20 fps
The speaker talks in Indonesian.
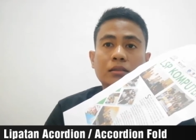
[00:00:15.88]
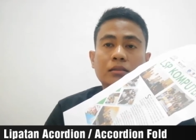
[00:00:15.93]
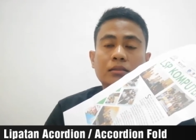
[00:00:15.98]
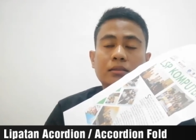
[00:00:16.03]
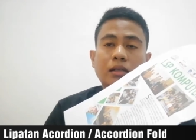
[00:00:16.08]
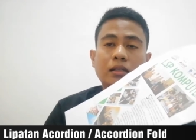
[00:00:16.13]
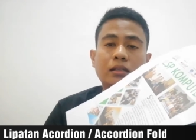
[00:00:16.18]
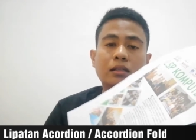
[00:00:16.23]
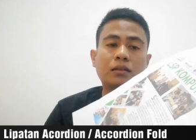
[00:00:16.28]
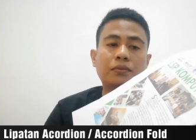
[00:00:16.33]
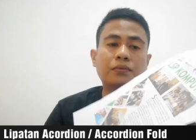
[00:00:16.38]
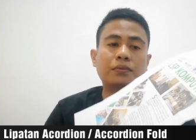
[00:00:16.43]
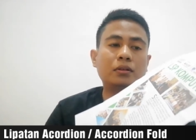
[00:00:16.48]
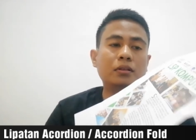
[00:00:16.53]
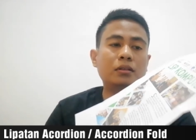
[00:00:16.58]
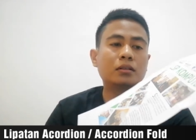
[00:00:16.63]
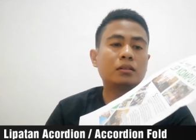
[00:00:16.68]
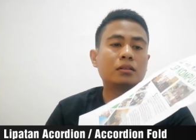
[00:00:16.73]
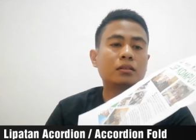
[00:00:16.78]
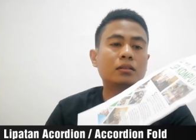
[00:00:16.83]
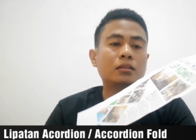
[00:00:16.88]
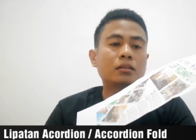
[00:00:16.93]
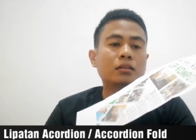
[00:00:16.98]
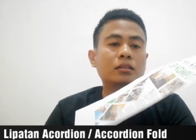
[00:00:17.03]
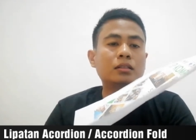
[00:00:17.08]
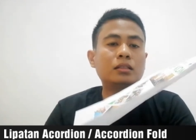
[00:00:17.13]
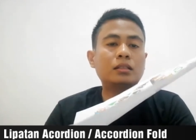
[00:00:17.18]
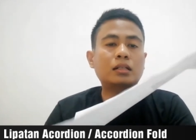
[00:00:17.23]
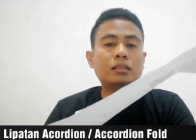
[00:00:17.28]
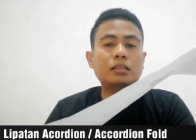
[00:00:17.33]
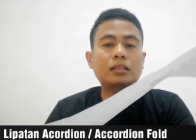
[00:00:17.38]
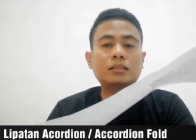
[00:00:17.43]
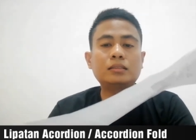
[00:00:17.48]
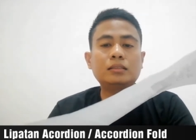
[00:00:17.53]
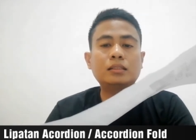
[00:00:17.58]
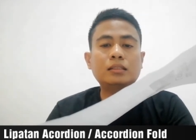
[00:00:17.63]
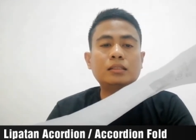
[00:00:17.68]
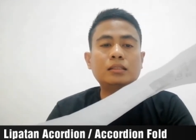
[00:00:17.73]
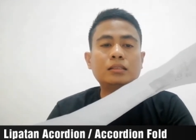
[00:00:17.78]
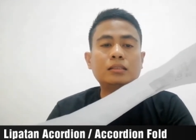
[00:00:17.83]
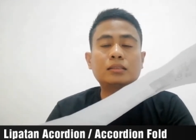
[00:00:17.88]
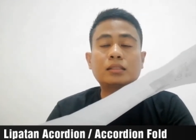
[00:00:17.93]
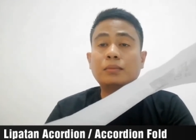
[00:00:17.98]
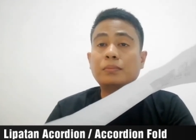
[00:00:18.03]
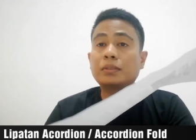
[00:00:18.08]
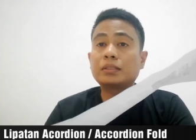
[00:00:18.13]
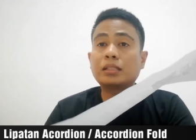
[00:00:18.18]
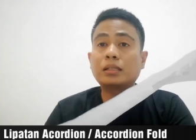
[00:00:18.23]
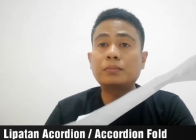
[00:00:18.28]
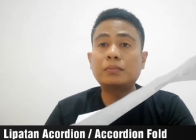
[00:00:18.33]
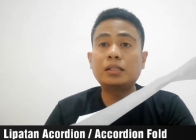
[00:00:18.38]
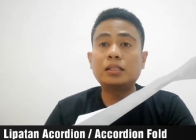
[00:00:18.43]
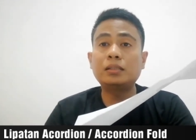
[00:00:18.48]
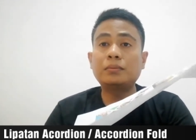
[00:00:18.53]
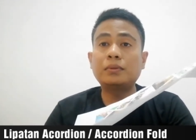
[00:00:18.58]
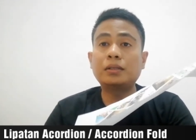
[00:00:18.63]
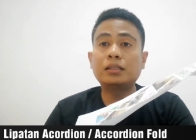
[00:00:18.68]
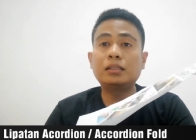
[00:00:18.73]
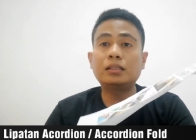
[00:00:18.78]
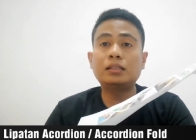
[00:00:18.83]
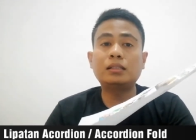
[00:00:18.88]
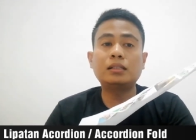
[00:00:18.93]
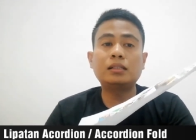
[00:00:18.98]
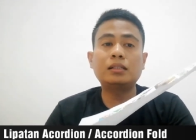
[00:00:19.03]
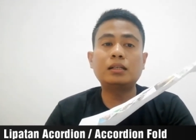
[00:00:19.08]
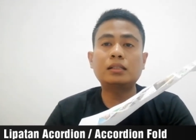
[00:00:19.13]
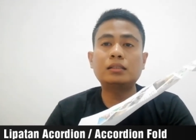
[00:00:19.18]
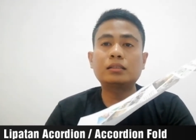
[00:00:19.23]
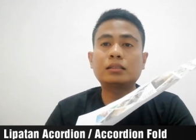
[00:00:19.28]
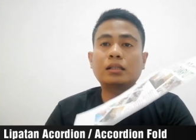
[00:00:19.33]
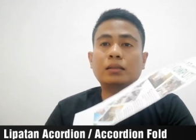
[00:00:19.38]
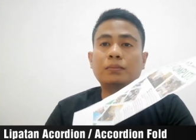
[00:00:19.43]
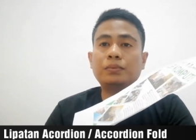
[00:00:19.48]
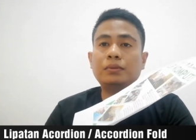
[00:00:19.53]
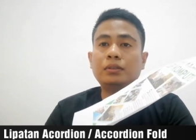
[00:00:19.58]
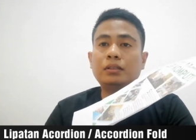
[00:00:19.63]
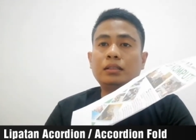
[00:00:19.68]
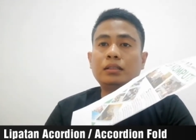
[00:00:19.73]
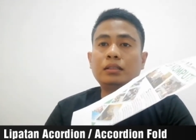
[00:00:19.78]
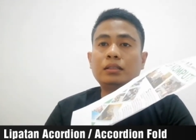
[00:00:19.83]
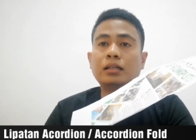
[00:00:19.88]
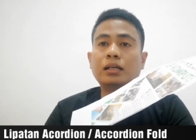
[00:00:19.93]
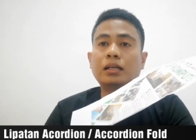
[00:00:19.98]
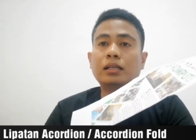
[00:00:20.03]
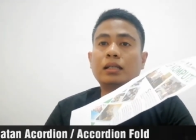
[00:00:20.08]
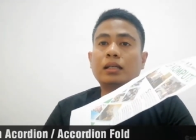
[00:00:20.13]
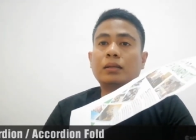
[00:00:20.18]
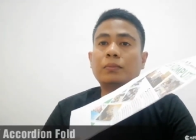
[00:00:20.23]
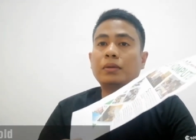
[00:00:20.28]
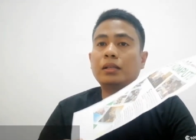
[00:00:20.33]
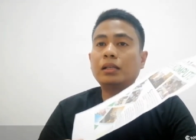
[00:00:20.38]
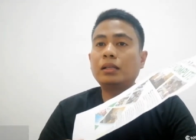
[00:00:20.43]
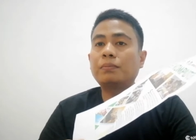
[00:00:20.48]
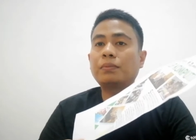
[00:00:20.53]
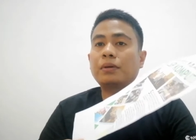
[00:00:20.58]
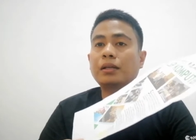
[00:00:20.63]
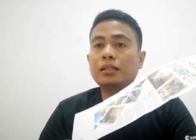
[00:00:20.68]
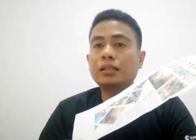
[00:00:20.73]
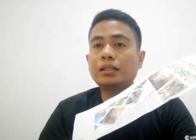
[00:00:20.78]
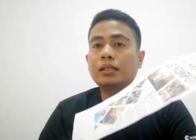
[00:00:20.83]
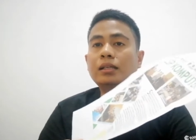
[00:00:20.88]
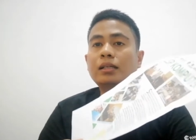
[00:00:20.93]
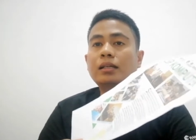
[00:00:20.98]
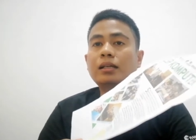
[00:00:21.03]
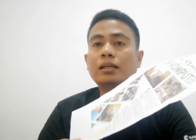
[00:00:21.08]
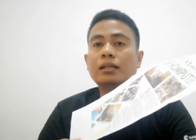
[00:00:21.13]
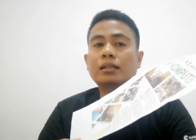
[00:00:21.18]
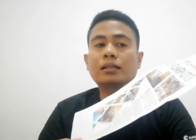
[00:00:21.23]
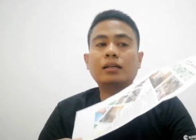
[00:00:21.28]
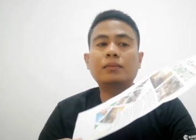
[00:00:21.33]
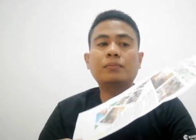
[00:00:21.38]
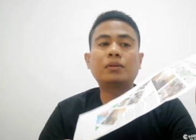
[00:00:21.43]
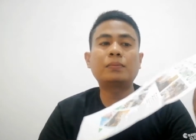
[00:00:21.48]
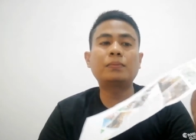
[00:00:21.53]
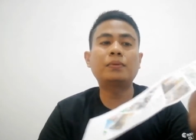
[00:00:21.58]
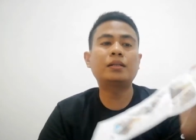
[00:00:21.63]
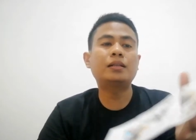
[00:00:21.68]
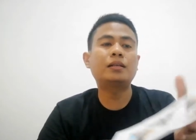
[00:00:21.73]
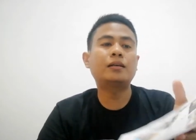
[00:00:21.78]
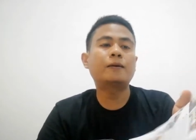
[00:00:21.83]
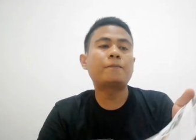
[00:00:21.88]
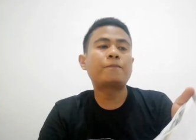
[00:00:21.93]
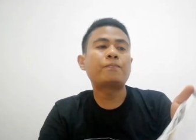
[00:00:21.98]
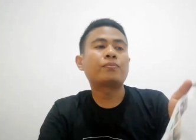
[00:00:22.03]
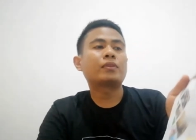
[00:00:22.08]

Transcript: standar volt. Kertasnya sama-sama dibagi tiga, tetapi gaya melipatnya agak berbeda.